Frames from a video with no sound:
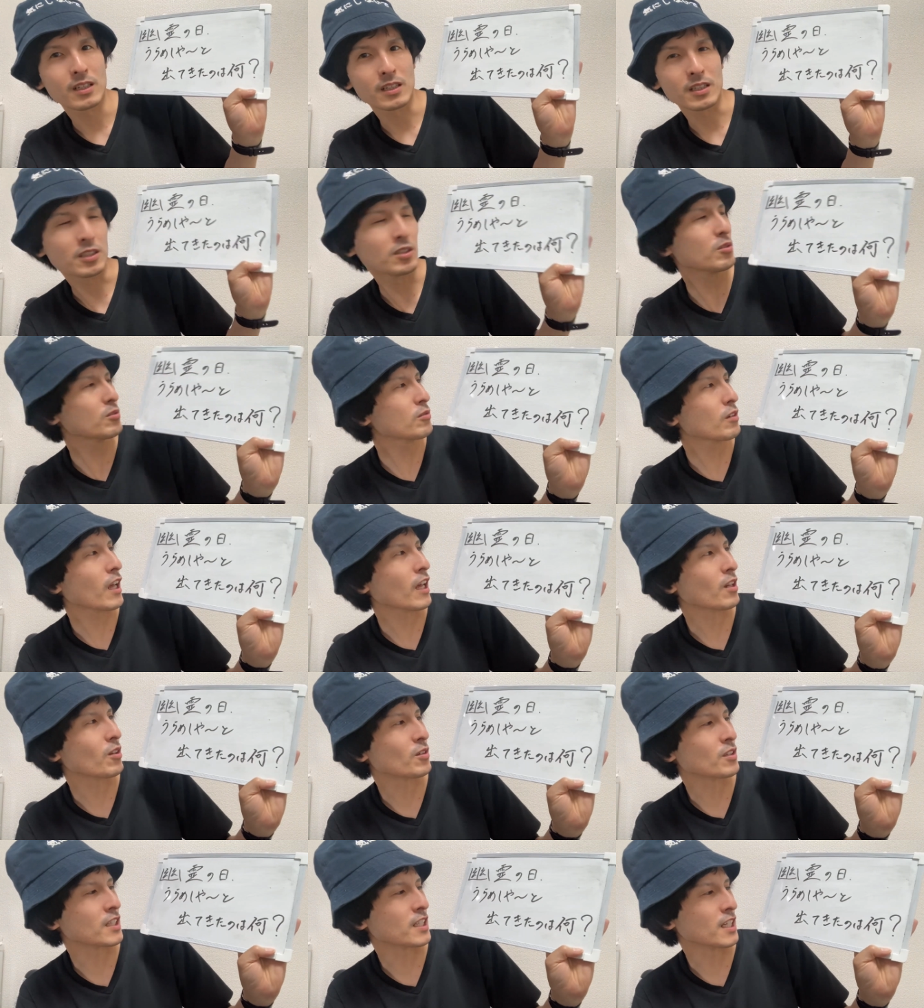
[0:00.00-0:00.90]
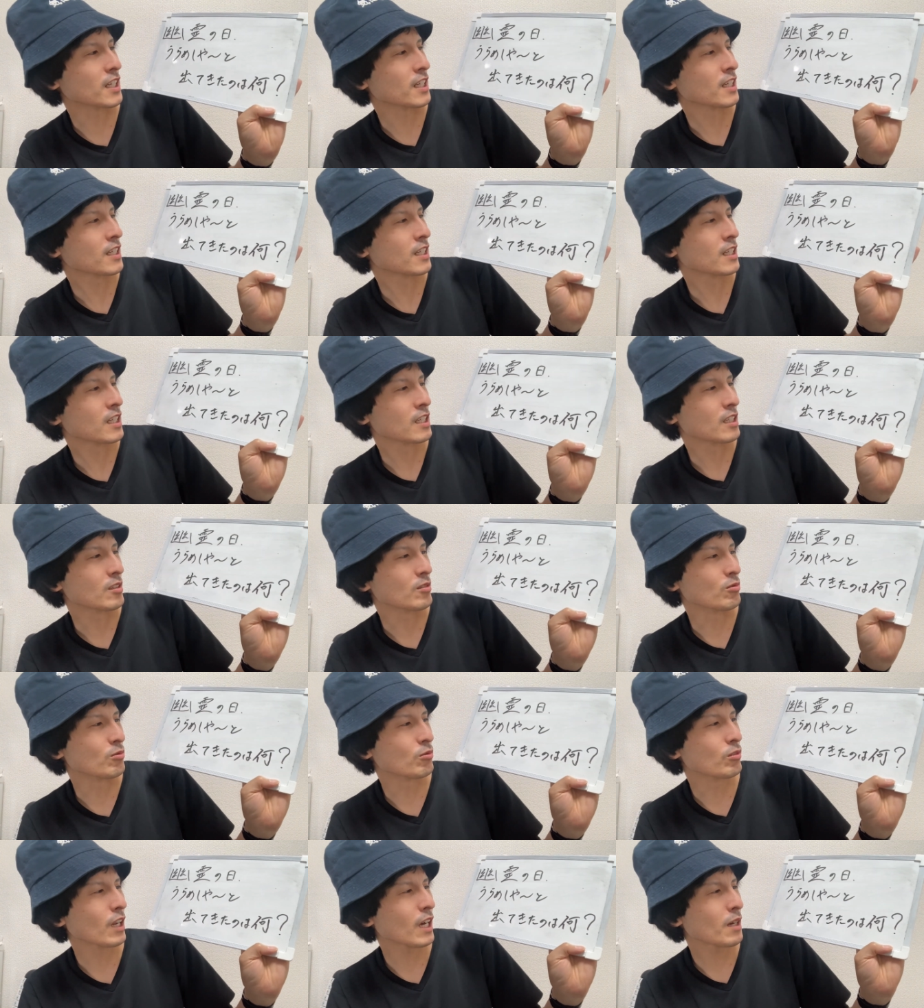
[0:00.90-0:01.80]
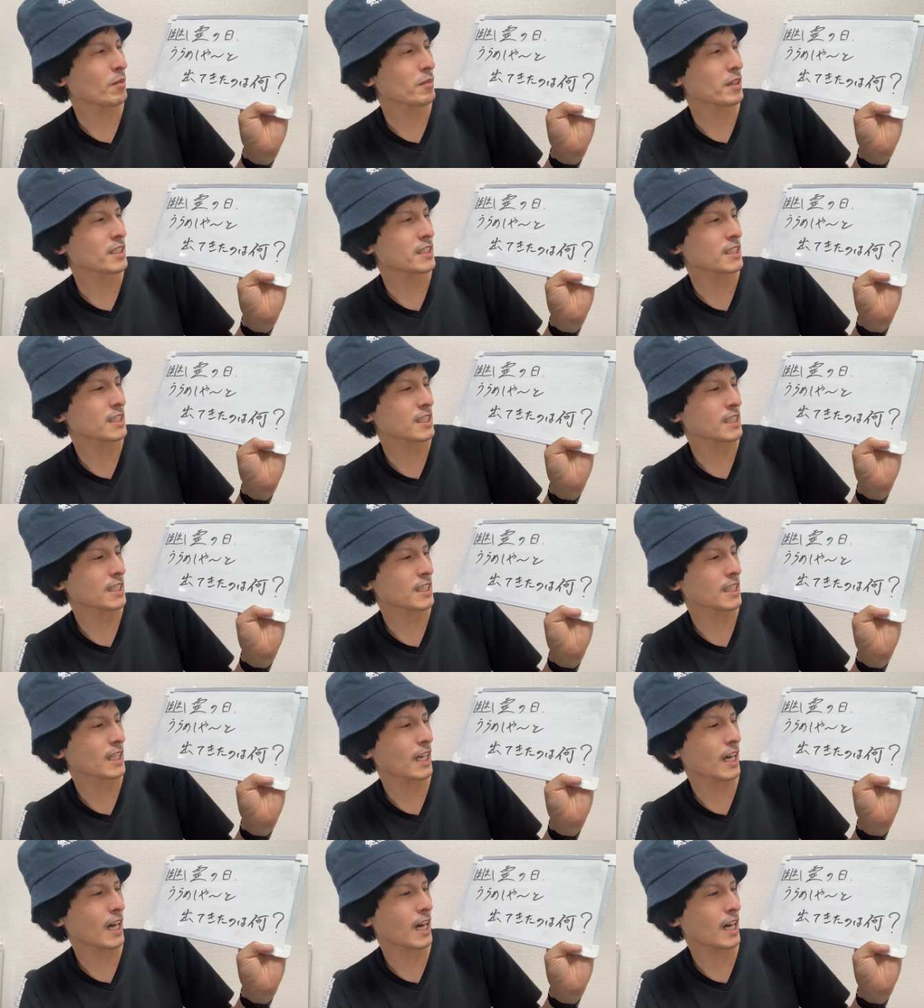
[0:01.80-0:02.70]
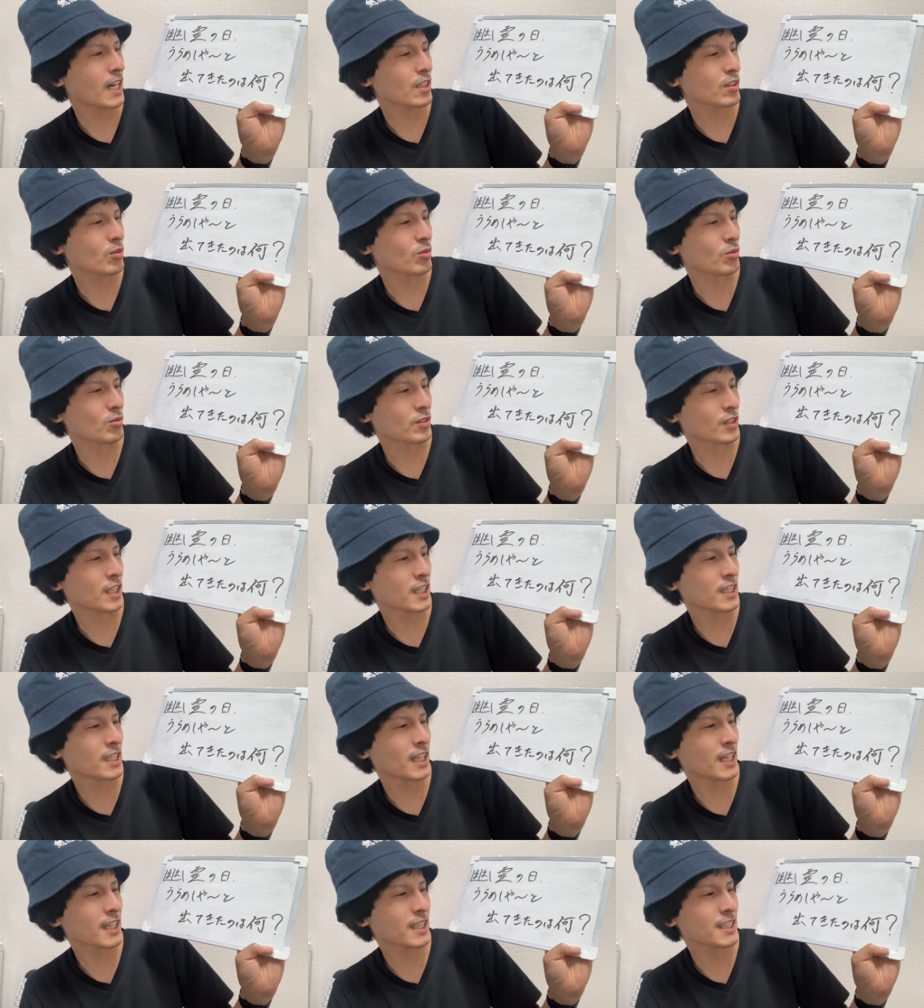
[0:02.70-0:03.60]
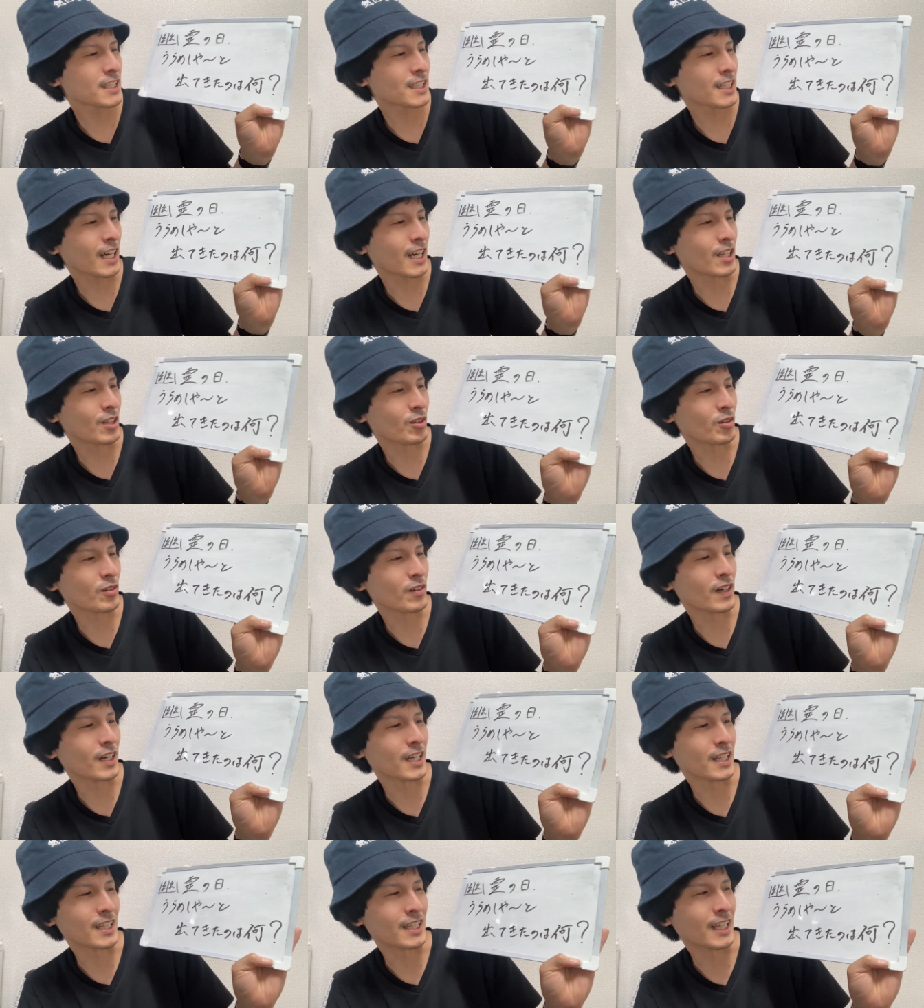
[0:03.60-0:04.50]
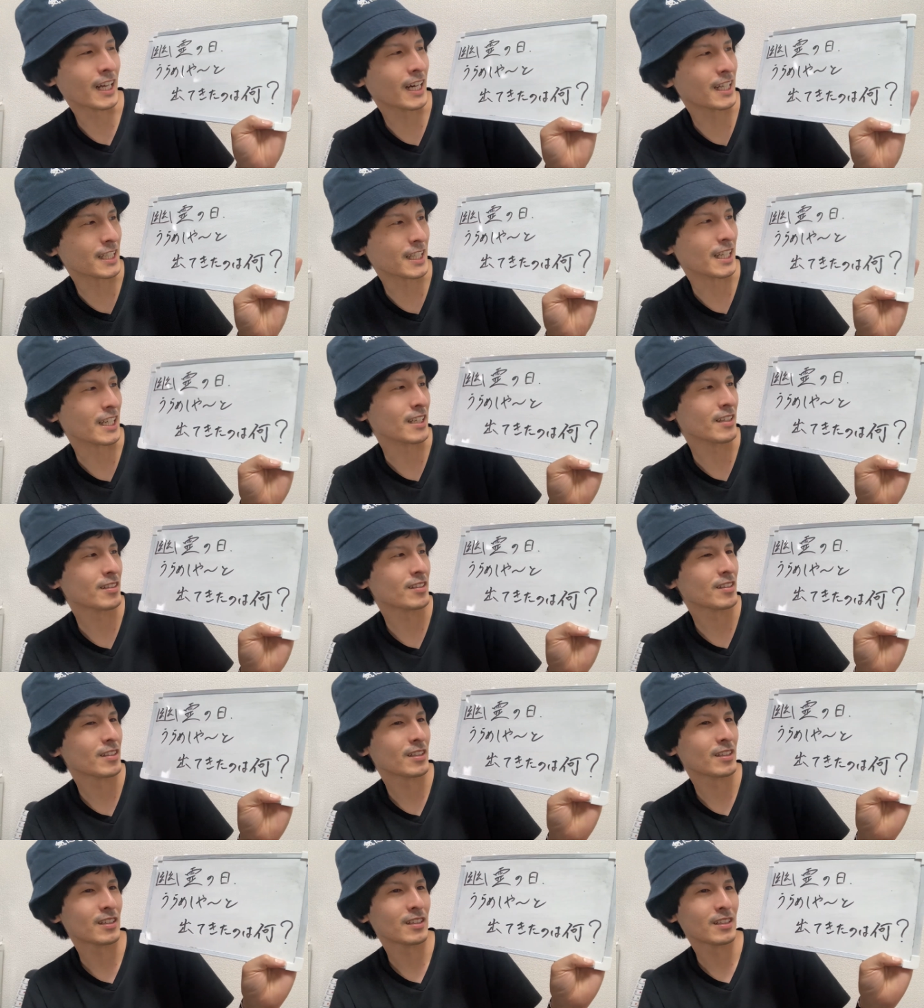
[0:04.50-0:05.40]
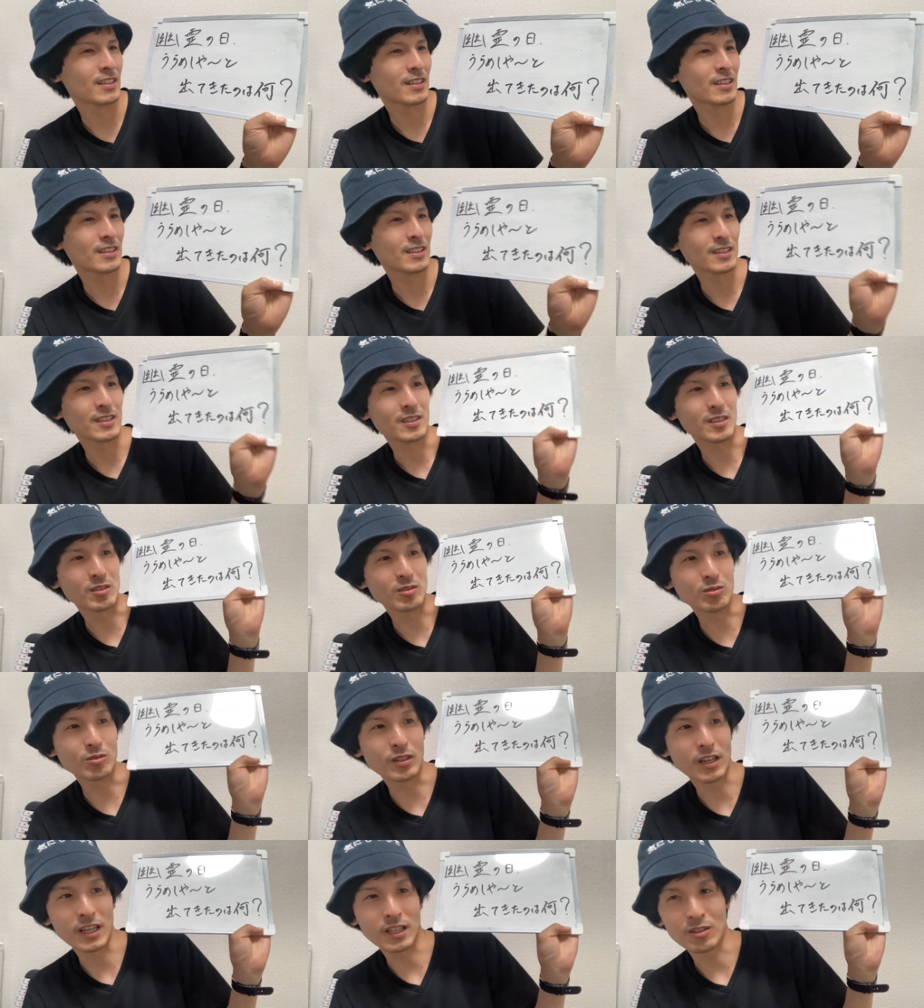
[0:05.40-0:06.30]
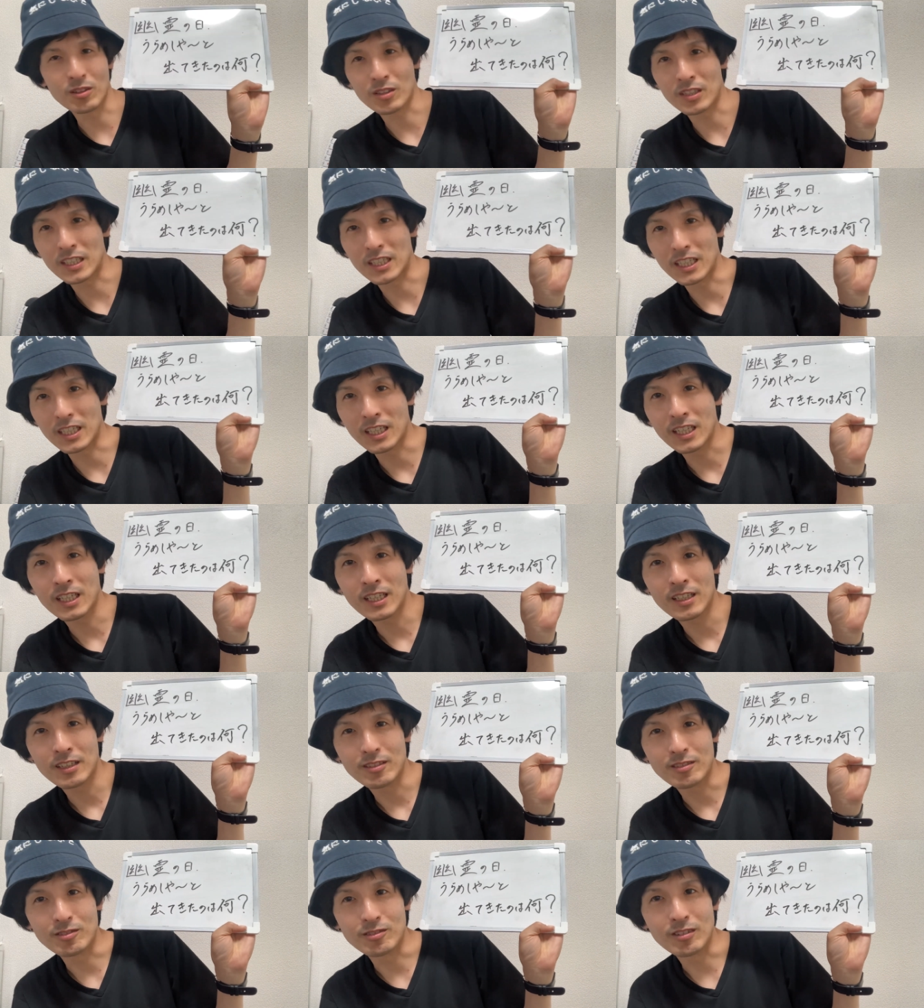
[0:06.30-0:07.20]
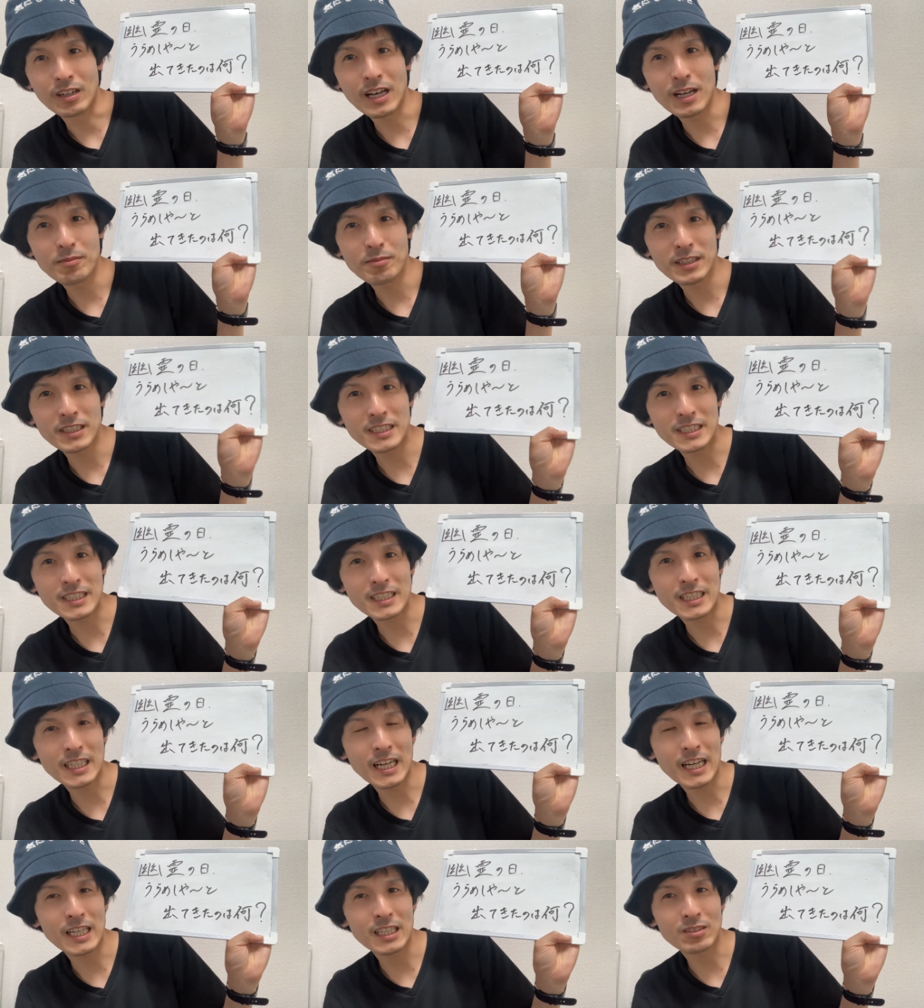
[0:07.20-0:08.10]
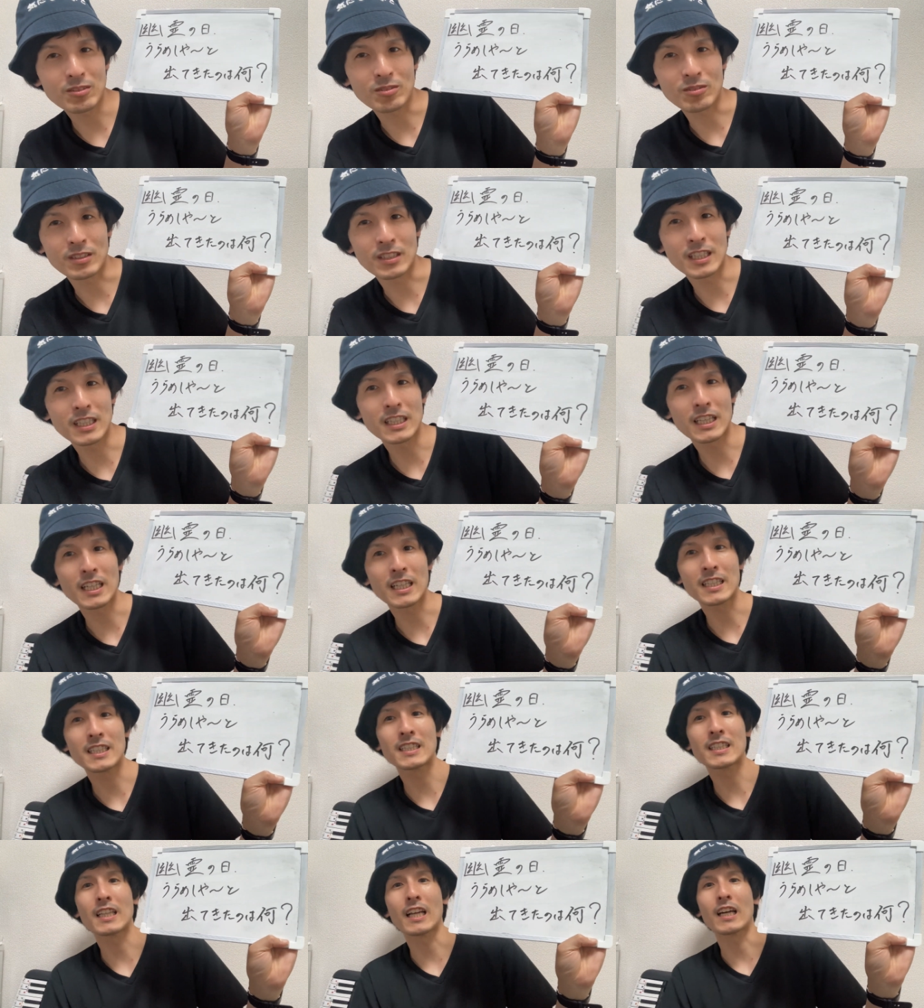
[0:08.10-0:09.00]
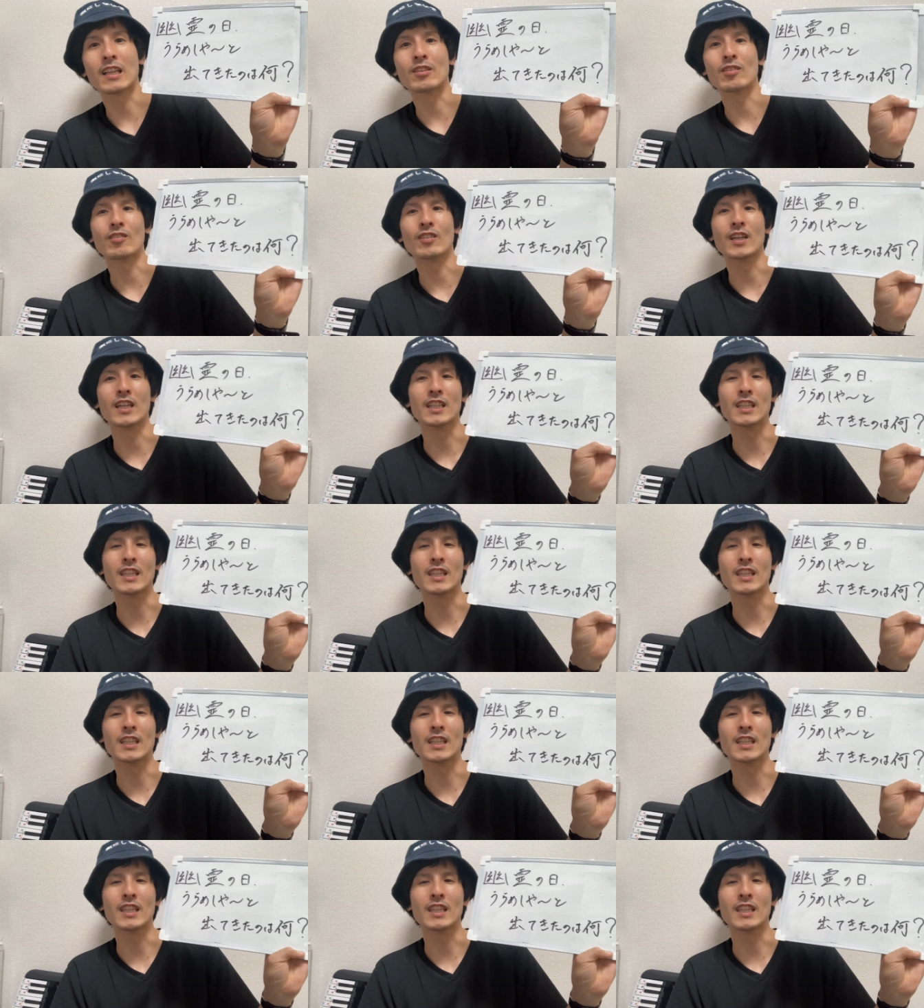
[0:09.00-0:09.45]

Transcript: 幽霊の日。裏飯屋と出てきたのは何？幽霊の日。裏飯屋と出てきたのは